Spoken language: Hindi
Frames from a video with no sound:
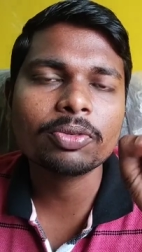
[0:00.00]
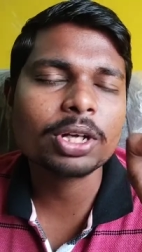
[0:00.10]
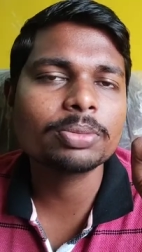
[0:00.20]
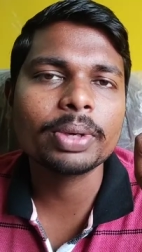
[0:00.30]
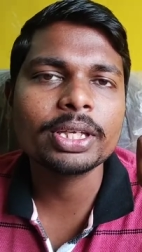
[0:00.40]
के
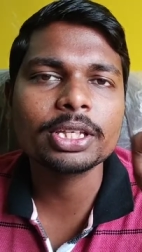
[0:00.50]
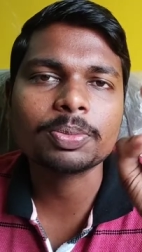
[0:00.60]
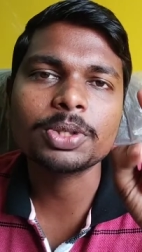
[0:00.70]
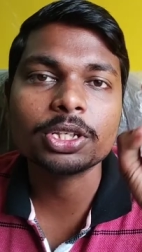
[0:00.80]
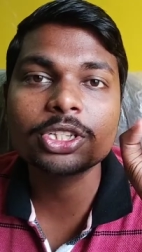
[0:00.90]
वक्त में ये
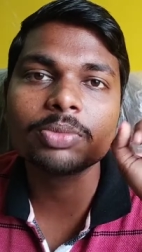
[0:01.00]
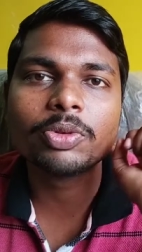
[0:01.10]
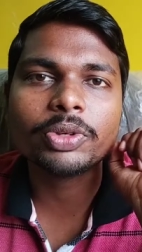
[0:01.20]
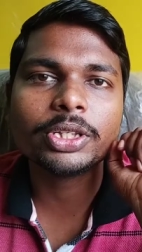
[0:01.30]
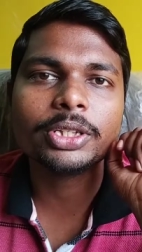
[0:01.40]
सबसे अच्छी
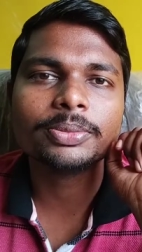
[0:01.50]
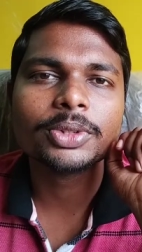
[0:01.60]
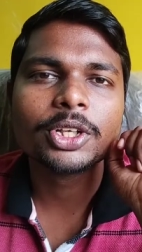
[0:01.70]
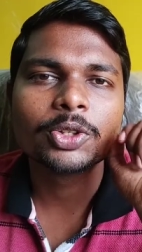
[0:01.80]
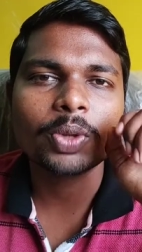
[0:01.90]
मूवी थी
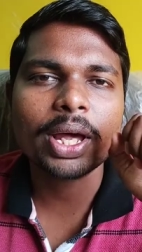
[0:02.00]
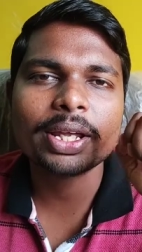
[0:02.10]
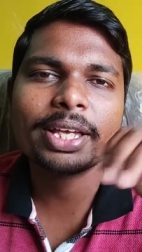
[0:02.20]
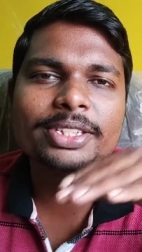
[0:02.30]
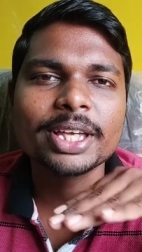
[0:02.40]
तो
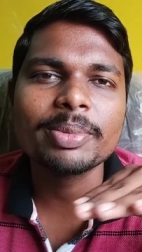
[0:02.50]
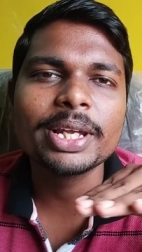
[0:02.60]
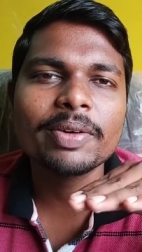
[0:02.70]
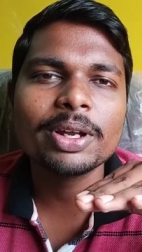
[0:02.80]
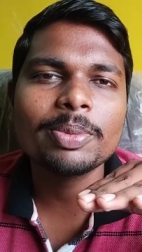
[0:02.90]
यार एक
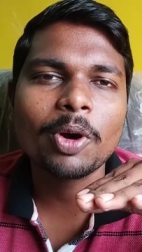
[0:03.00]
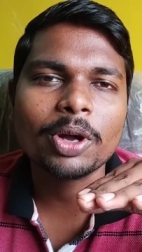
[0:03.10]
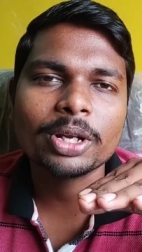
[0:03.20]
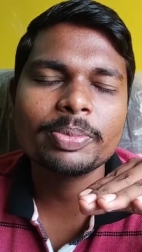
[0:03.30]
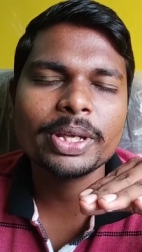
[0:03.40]
सेमी लेवल पे
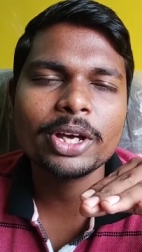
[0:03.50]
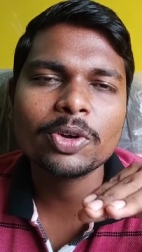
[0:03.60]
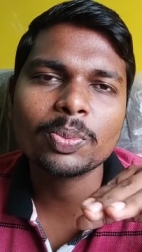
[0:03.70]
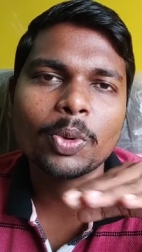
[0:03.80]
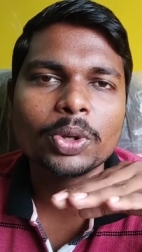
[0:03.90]
हॉरर भी है
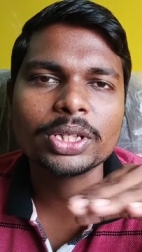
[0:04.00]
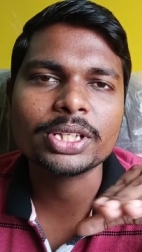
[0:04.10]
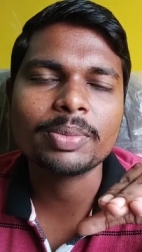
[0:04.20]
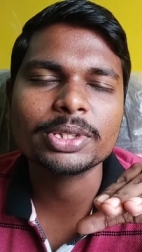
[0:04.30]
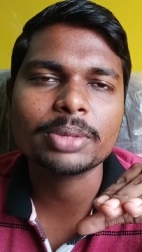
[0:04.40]
और बहुत
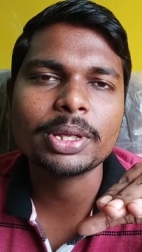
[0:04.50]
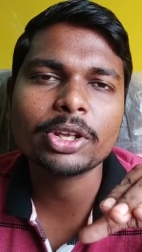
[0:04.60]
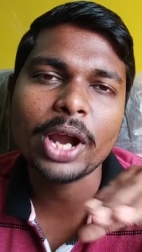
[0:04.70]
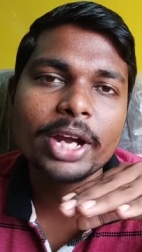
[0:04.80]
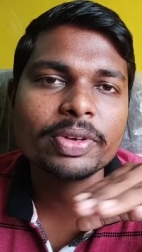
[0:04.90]
अच्छा मज़ा भी है
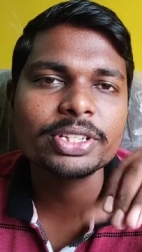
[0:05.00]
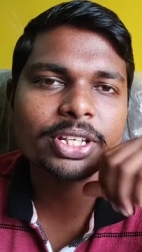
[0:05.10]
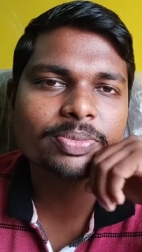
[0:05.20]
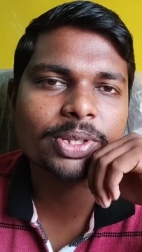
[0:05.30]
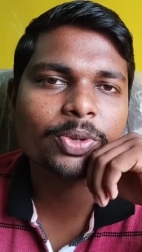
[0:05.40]
और
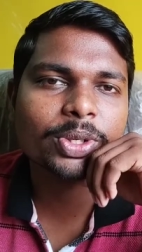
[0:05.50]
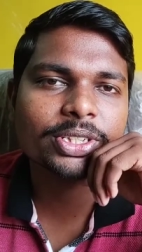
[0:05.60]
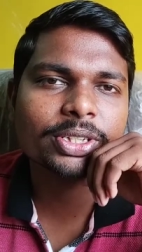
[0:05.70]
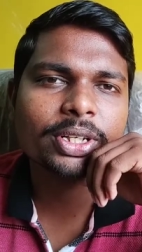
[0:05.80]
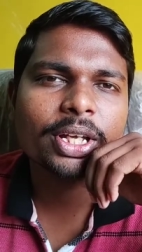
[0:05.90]
एडवेंचरस भी है थोड़ी
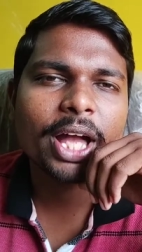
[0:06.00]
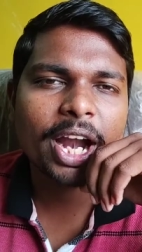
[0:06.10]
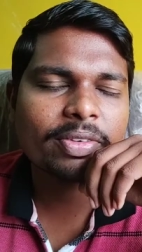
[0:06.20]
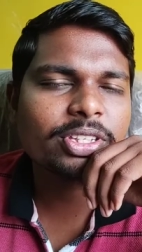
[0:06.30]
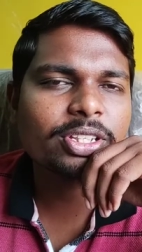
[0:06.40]
सी
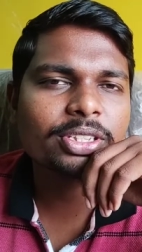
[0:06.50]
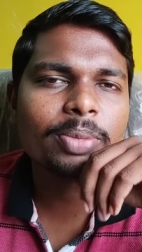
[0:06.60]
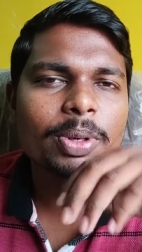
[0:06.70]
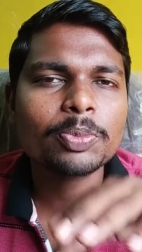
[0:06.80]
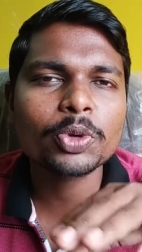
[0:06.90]
एडवेंचरस
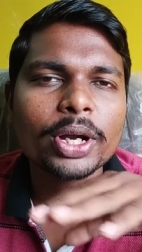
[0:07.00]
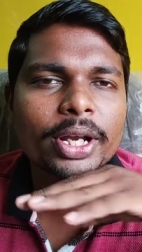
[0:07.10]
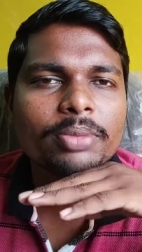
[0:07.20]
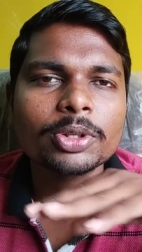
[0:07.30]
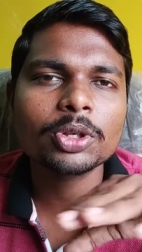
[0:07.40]
नहीं पर पूरे
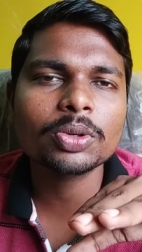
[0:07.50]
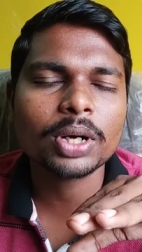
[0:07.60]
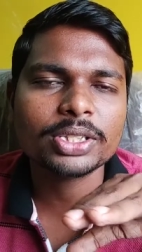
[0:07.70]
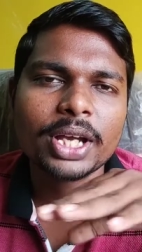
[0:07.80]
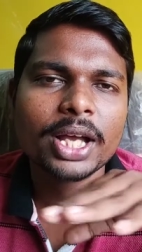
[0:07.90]
ट्रेन में तो
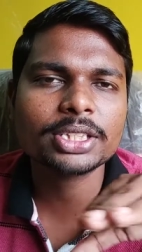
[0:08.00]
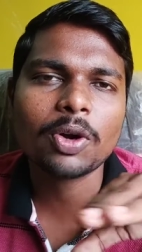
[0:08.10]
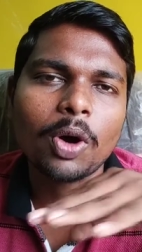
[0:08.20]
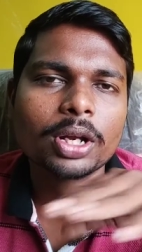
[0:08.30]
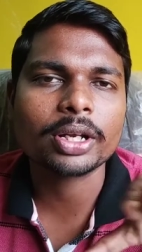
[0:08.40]
अच्छा खासा
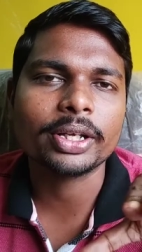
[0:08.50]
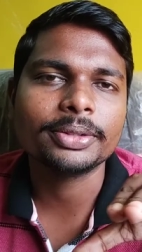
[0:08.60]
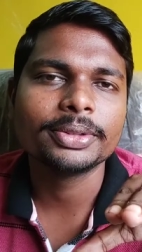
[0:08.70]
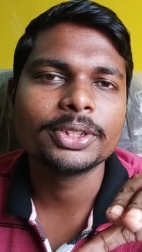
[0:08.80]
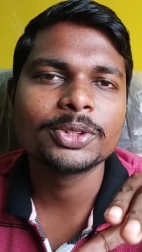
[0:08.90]
हॉरर है
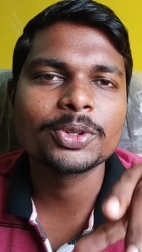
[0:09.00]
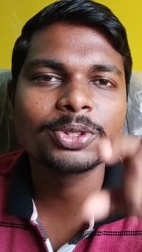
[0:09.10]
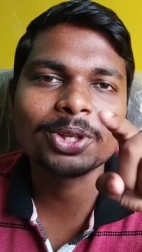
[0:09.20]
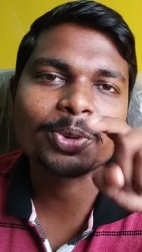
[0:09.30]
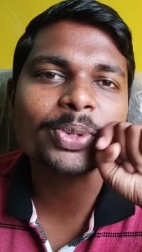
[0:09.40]

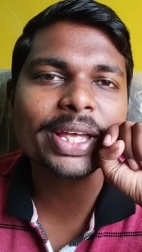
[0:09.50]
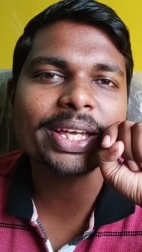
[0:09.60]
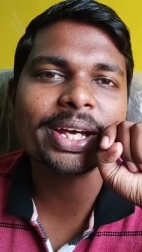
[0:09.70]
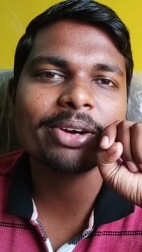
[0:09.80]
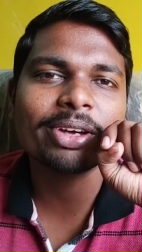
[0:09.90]
तो ज़रूर
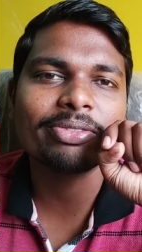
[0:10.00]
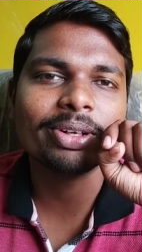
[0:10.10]
देखिएगा ये